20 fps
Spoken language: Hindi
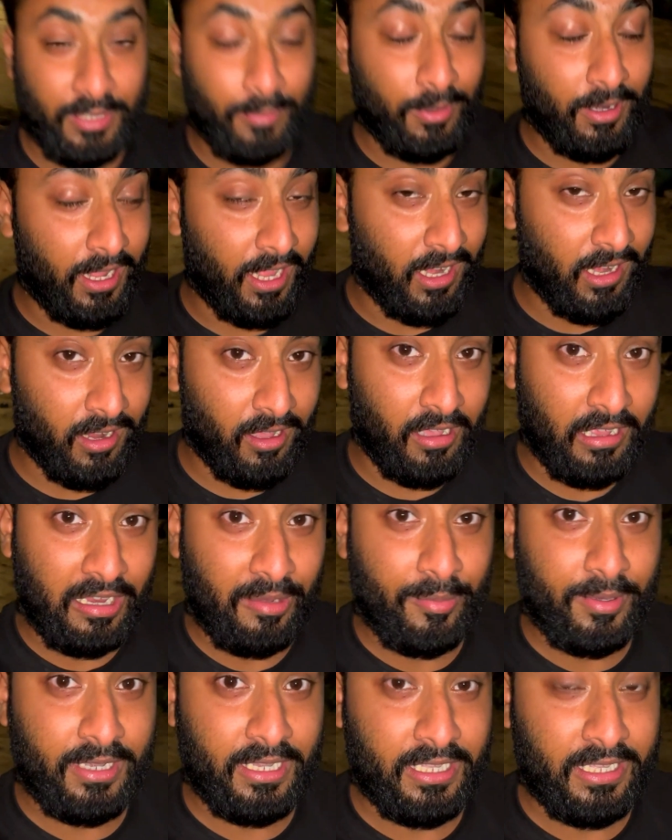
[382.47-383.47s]
सब लाइन लगा के
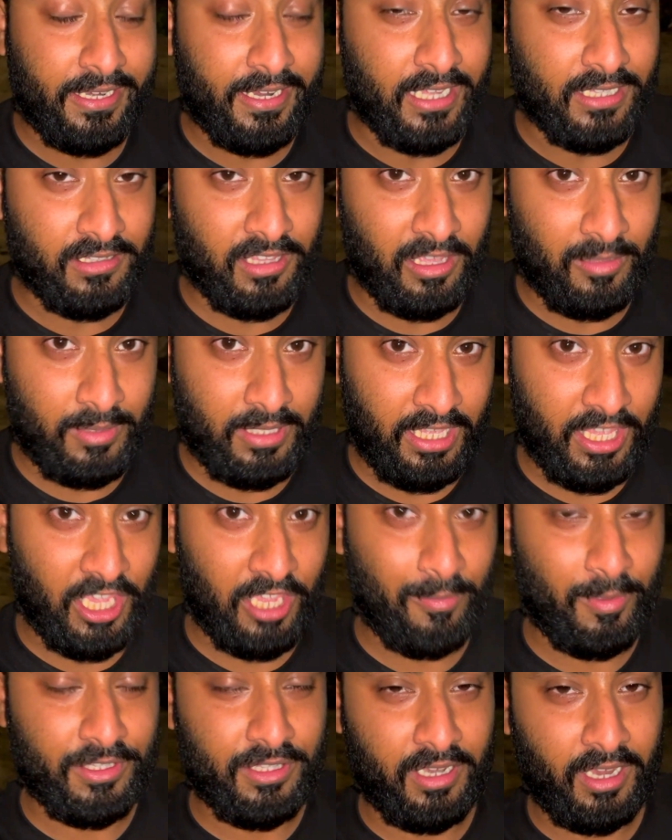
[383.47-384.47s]
बैठे हैं रात के अभी
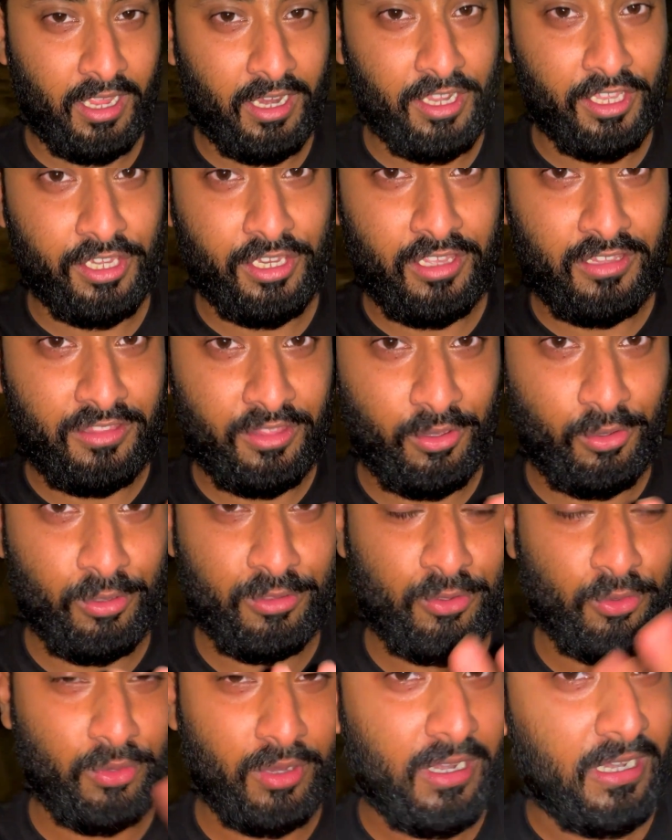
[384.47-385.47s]
एक बज रहा है लेकिन किसी को
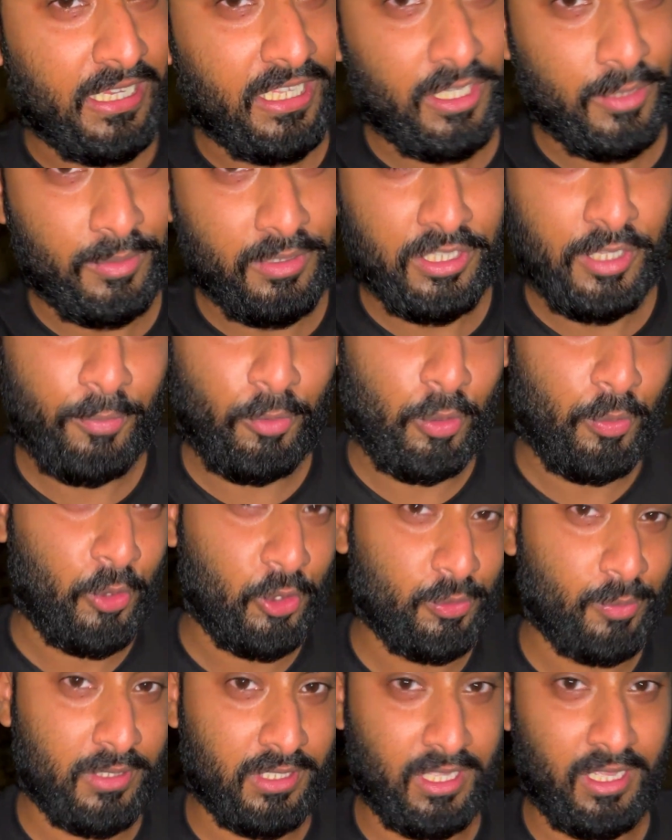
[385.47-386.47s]
सोना नहीं है सबको
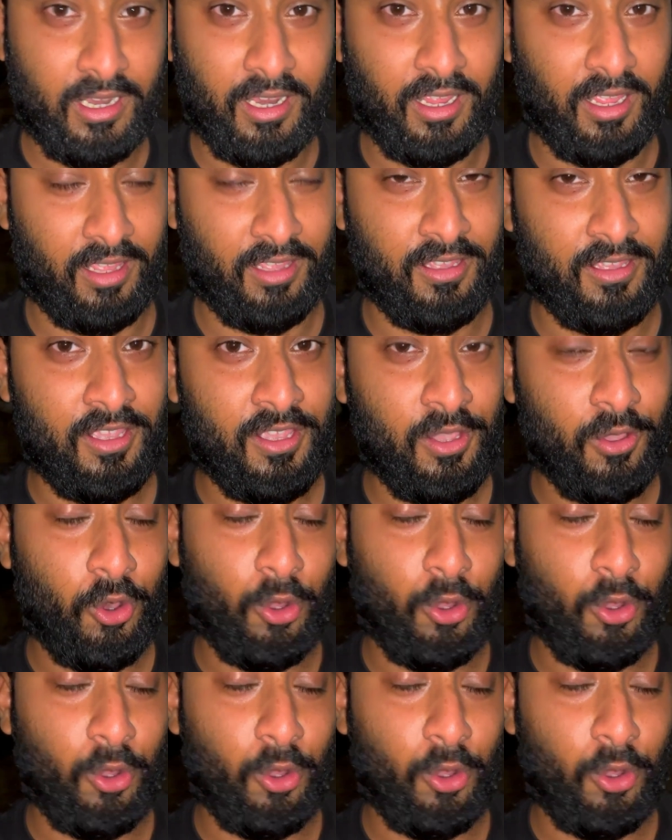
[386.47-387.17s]
बहुत मज़ा आ रहा है